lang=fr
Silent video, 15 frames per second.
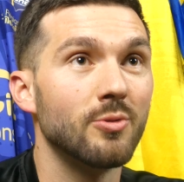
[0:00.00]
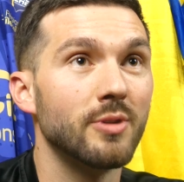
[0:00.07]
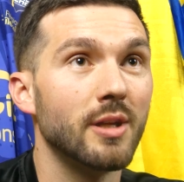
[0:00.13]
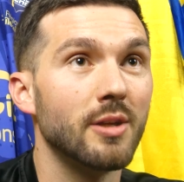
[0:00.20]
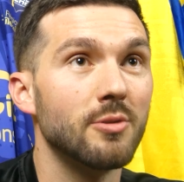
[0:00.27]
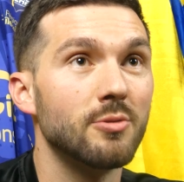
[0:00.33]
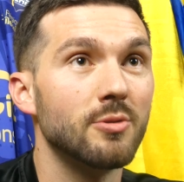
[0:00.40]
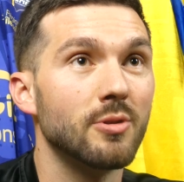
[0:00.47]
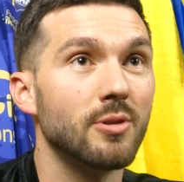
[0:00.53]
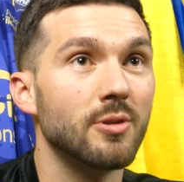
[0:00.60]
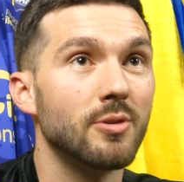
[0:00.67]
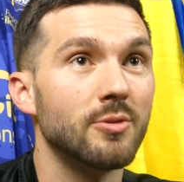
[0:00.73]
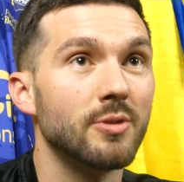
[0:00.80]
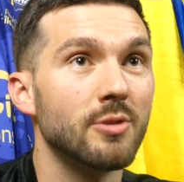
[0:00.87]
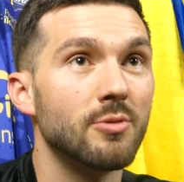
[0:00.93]
on a eu,
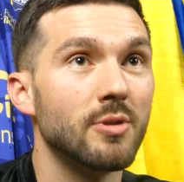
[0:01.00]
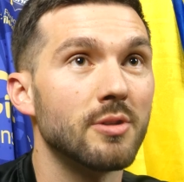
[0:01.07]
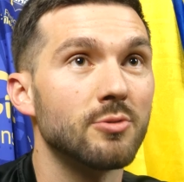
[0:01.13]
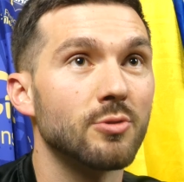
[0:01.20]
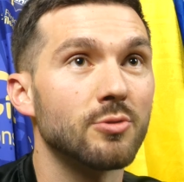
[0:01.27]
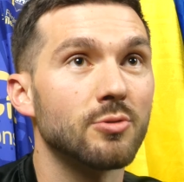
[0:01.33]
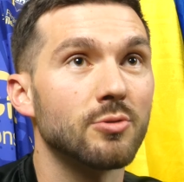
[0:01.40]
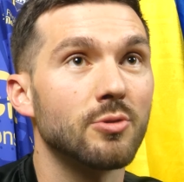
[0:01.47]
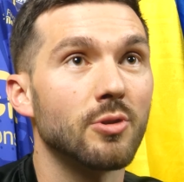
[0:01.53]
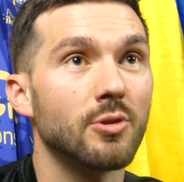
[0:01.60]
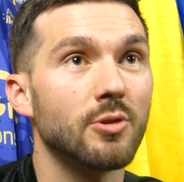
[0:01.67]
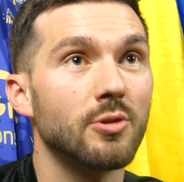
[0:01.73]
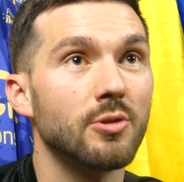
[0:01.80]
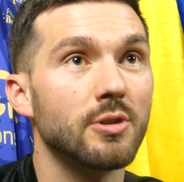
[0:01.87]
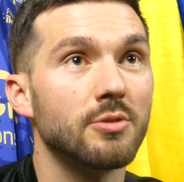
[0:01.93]
euh, on a eu un sursaut
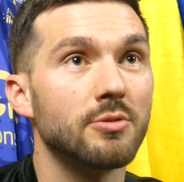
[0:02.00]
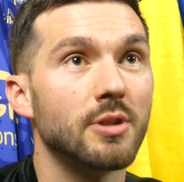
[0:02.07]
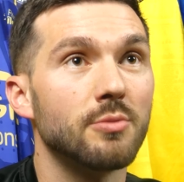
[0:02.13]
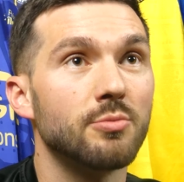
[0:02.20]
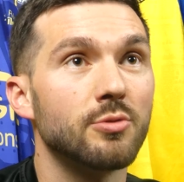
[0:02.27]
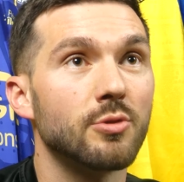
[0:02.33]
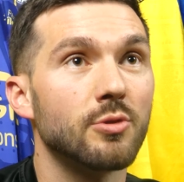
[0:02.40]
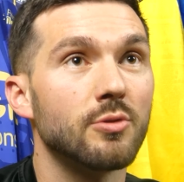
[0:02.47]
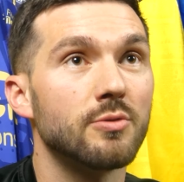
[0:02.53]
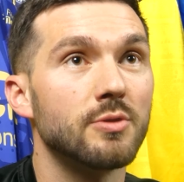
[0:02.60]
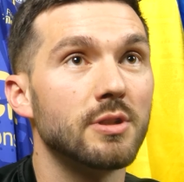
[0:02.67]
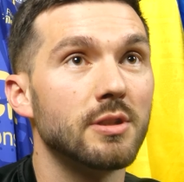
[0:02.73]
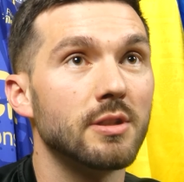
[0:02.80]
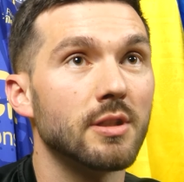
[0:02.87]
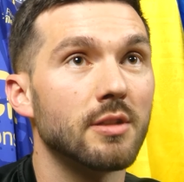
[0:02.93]
d'orgueil et on a pu
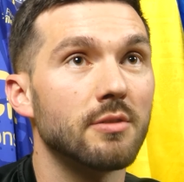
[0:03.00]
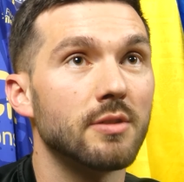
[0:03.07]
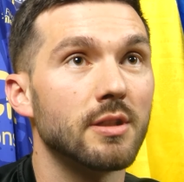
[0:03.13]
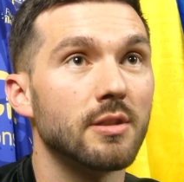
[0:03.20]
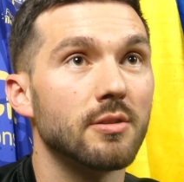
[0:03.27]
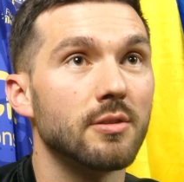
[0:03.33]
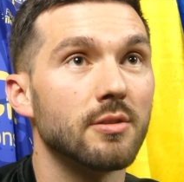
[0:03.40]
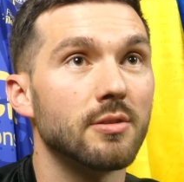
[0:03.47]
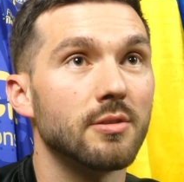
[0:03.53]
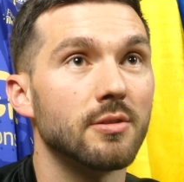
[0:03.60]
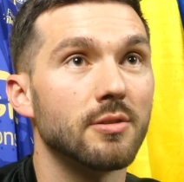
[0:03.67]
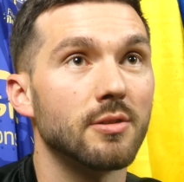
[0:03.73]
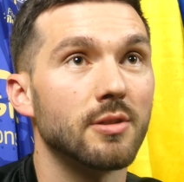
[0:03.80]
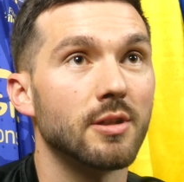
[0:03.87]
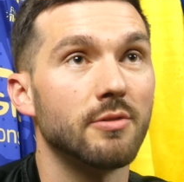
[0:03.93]
revenir avec,
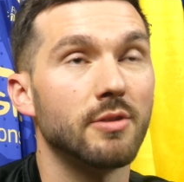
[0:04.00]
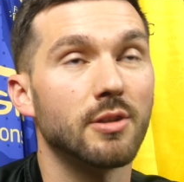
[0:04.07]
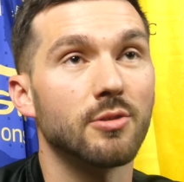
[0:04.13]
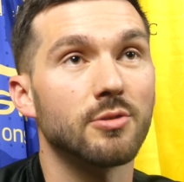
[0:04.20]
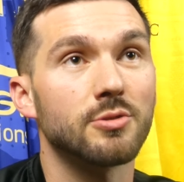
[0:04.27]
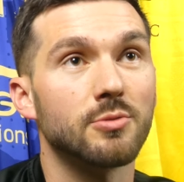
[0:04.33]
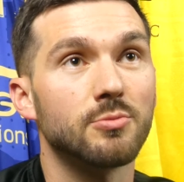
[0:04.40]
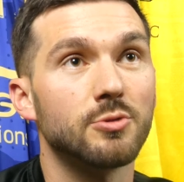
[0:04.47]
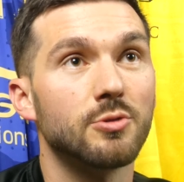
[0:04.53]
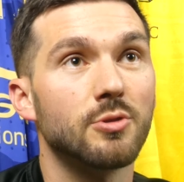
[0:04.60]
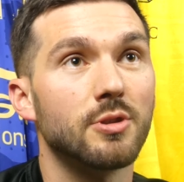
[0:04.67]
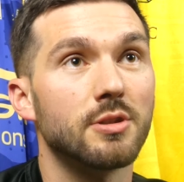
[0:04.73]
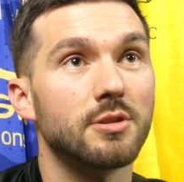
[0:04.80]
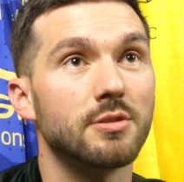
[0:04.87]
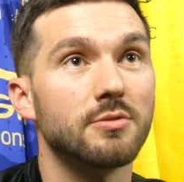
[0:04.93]
avec l'ensemble du
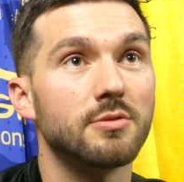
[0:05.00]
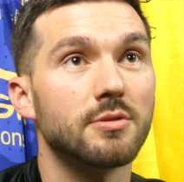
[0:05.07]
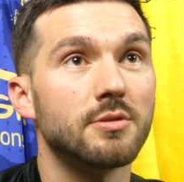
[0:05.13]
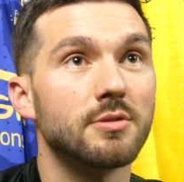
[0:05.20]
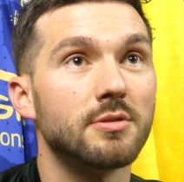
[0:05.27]
collectif.